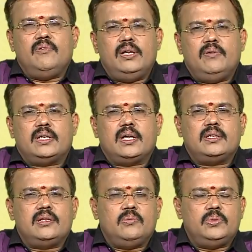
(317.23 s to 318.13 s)

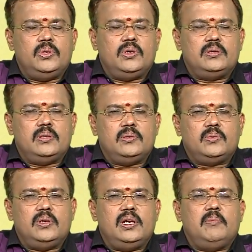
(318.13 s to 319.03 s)
வெளிவட்டாரத்தில் உத்தியோகத்திலும்
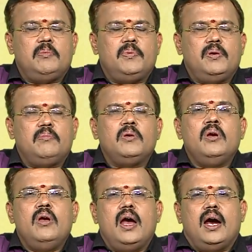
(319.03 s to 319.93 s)
தொழிலமைப்பிலும்
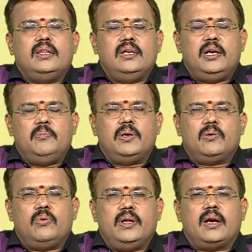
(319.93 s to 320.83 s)
அது
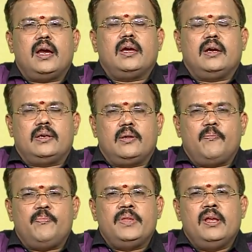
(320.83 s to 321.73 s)
எடுபடக்கூடிய காலகட்டம்
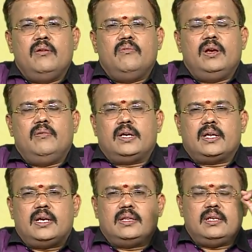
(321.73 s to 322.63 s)

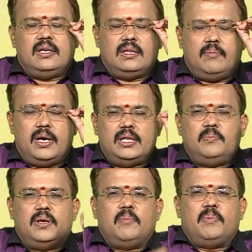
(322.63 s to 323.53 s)
வெளிவட்டாரத்தில் இருந்த
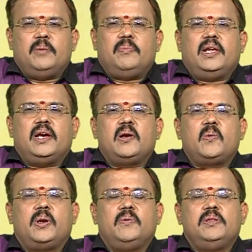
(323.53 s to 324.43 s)
பாதிப்புகள் படிப்படியாக
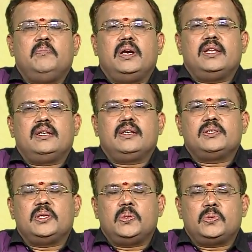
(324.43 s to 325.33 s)
குறைவது மனதிற்கு
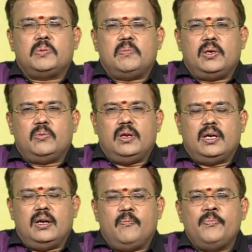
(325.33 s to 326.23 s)
சந்தோஷம் அனுகூலங்கள்